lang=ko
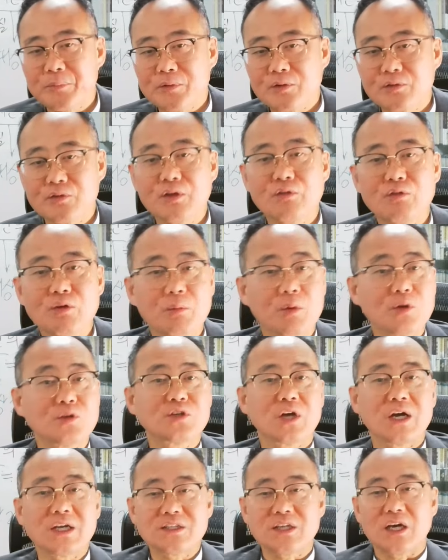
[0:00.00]
근데 우리
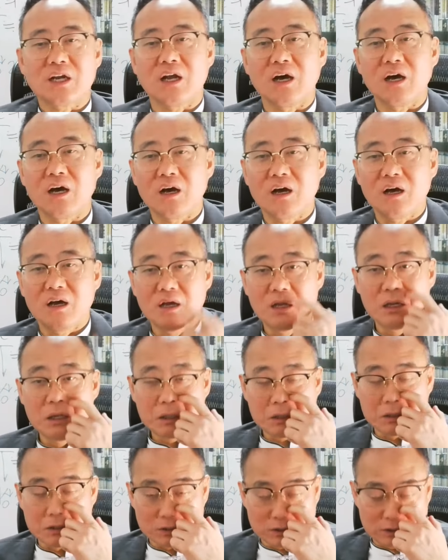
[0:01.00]
멀쩡하잖아.
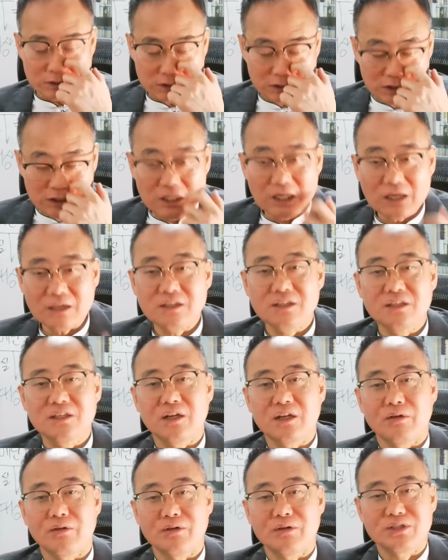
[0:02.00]
그 신기한
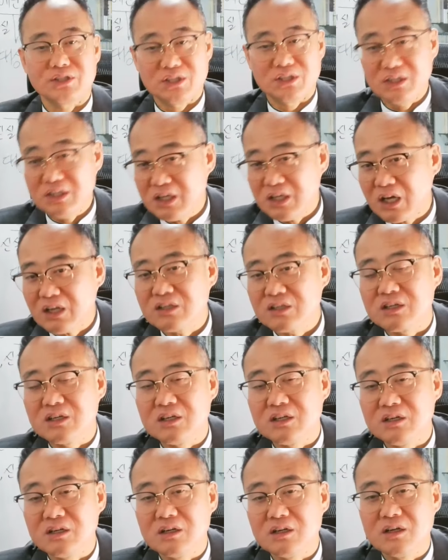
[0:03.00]
일이에요. 신기한
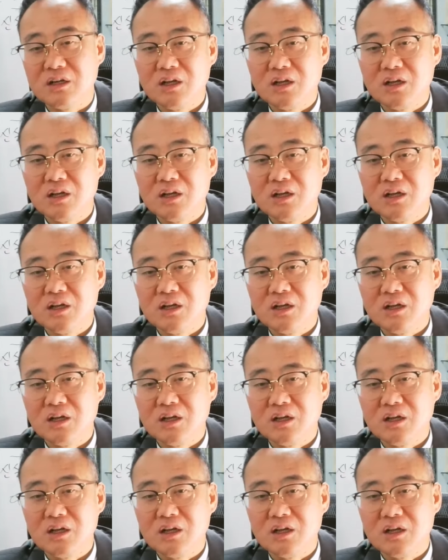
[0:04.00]
일.